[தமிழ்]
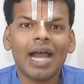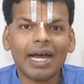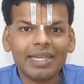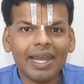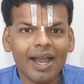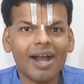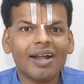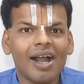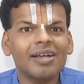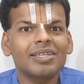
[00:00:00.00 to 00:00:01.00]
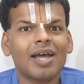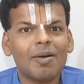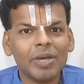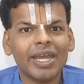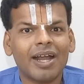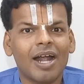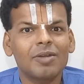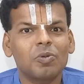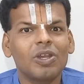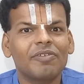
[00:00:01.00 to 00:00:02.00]
அதிலே ஆங்காங்கு தாமரை காடு
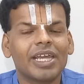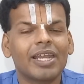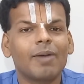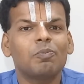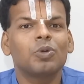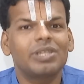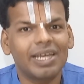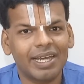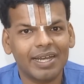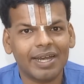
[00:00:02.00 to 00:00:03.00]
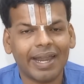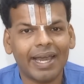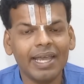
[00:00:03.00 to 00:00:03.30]
போல் இவையெல்லாம் பூத்திருக்கின்றன